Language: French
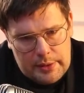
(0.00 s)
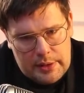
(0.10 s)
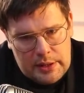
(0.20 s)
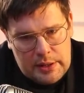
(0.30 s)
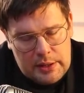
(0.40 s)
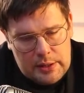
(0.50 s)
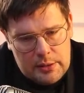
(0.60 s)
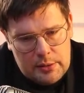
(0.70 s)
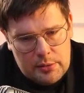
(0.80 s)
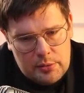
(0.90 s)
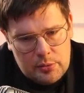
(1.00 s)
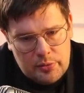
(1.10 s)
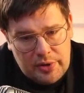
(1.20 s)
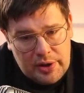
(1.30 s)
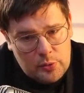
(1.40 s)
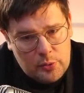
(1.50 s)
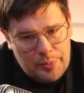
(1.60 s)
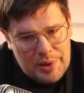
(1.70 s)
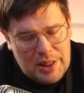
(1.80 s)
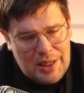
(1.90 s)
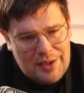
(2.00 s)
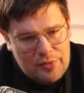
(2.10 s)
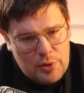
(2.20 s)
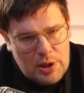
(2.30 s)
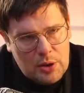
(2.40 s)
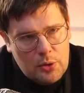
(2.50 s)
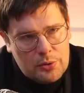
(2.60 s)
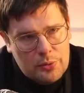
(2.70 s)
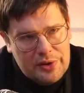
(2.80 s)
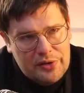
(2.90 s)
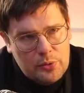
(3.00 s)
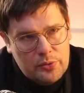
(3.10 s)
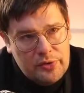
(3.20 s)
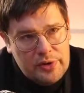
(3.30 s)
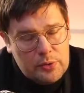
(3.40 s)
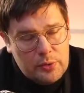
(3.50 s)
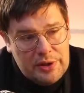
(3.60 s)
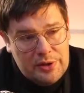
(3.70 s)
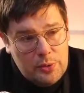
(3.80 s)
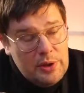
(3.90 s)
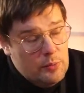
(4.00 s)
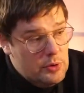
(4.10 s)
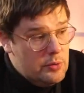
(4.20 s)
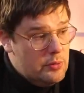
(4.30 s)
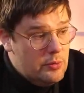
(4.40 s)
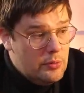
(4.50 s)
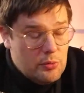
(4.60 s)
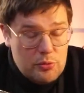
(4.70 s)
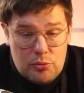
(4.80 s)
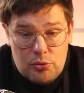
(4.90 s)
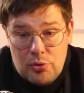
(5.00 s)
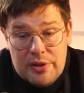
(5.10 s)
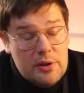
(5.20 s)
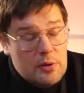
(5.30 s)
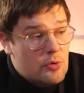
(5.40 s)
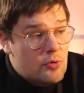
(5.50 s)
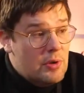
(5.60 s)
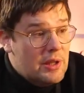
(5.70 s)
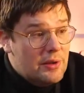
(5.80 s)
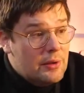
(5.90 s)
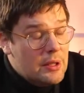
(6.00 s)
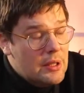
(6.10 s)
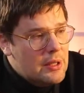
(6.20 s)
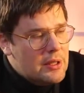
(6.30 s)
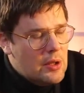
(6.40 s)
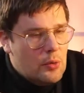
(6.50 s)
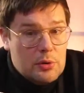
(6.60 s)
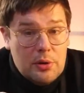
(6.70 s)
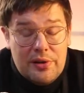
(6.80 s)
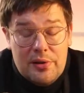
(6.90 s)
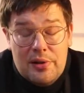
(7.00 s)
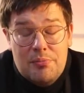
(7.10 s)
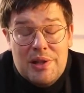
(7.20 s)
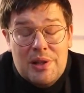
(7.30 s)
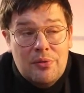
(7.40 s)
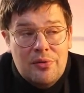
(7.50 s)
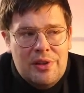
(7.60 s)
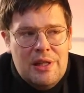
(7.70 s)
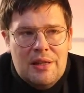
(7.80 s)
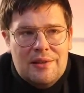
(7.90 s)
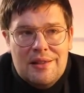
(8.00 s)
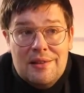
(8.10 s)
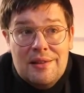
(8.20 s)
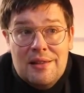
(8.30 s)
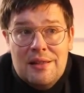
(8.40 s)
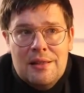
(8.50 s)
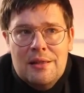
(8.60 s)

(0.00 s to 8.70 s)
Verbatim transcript: et euh, nos frères n'ont pas à voir leurs conditions de vie être détruites. Moi, je, le dis quand je vois qu'il y a encore des, bidonvilles à Tahiti,